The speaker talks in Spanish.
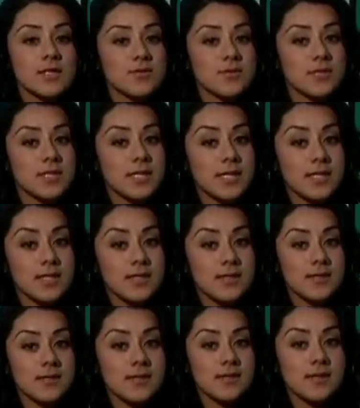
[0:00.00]
sonreír.
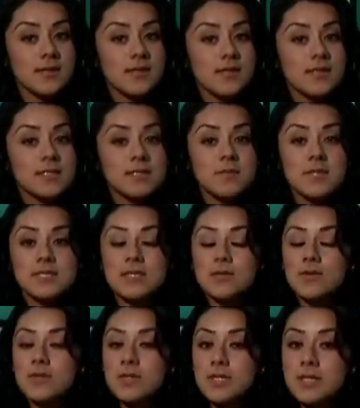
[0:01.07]
Si me
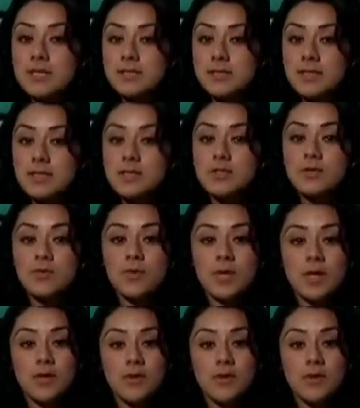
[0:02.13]
siento triste, yo voy a